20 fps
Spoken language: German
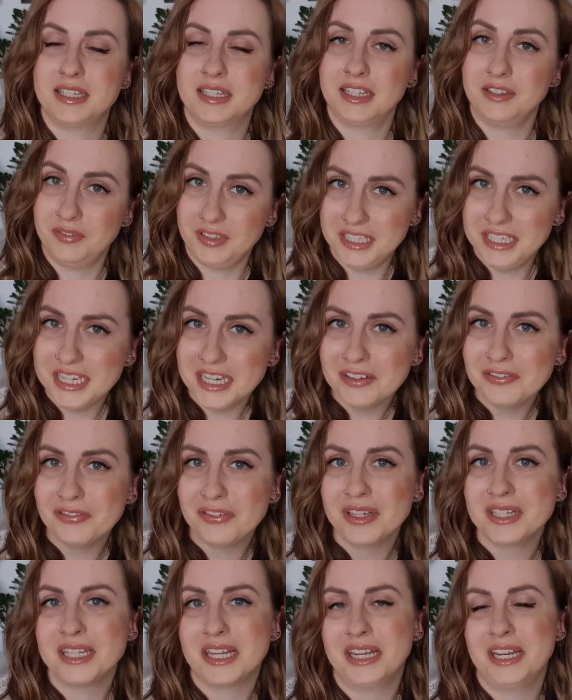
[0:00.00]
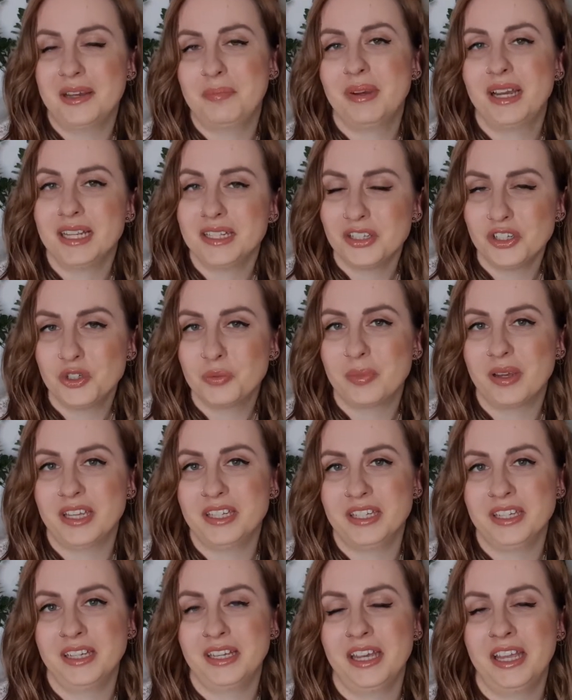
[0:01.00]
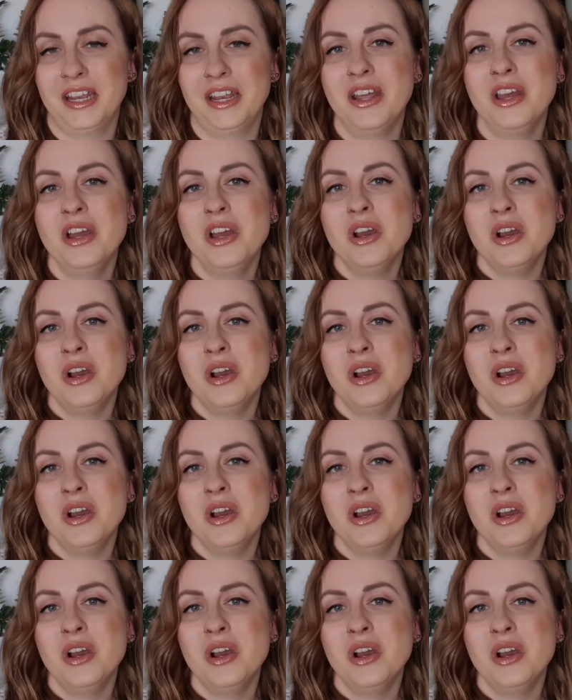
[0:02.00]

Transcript: revidiert von seiner Pressesprecherin.